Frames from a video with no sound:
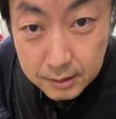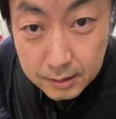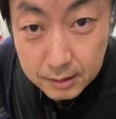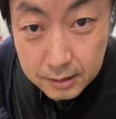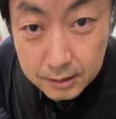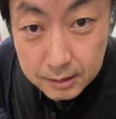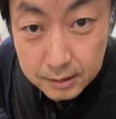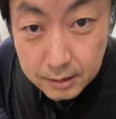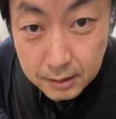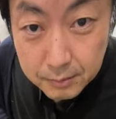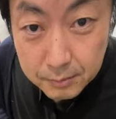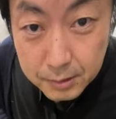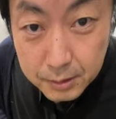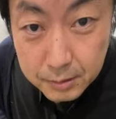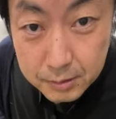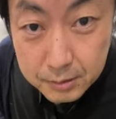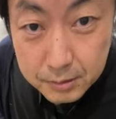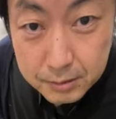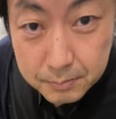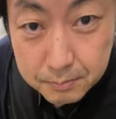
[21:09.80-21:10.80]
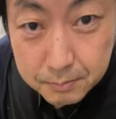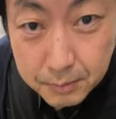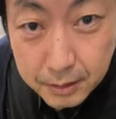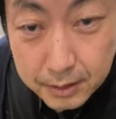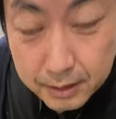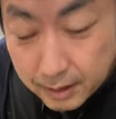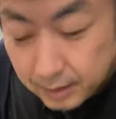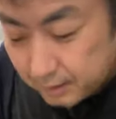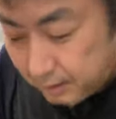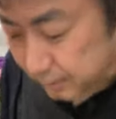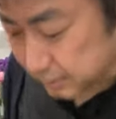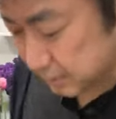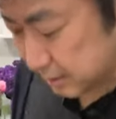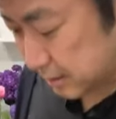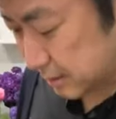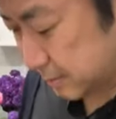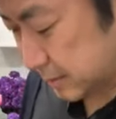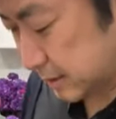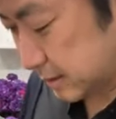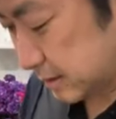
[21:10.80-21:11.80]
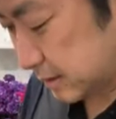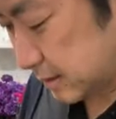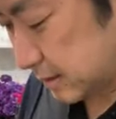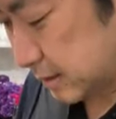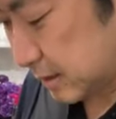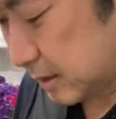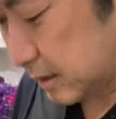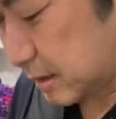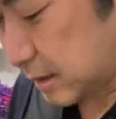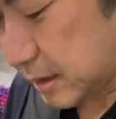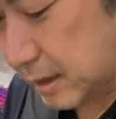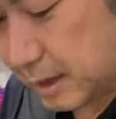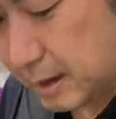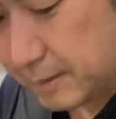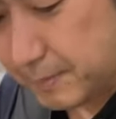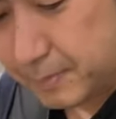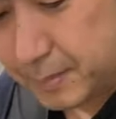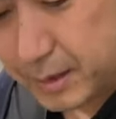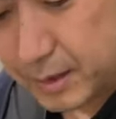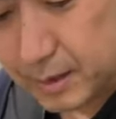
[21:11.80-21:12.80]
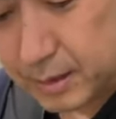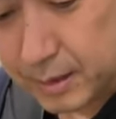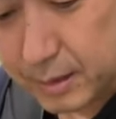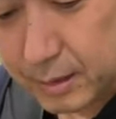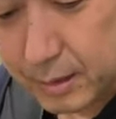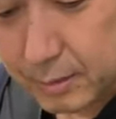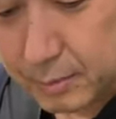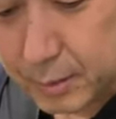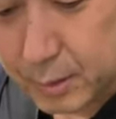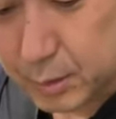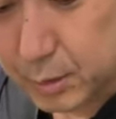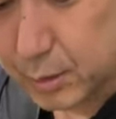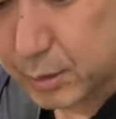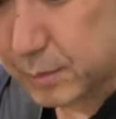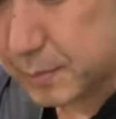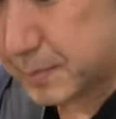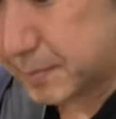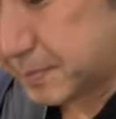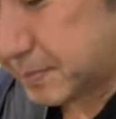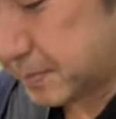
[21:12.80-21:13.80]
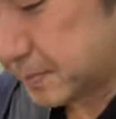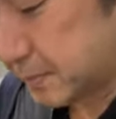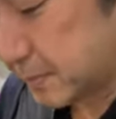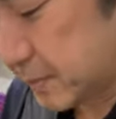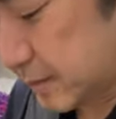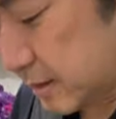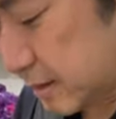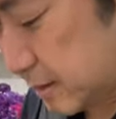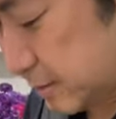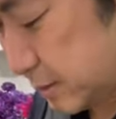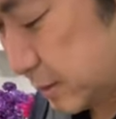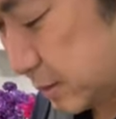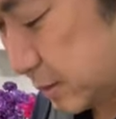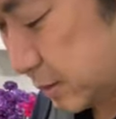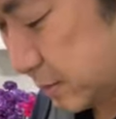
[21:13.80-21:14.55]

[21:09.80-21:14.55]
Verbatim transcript: やり方魅力いっぱいやりたくなりますやってややりましょうやりま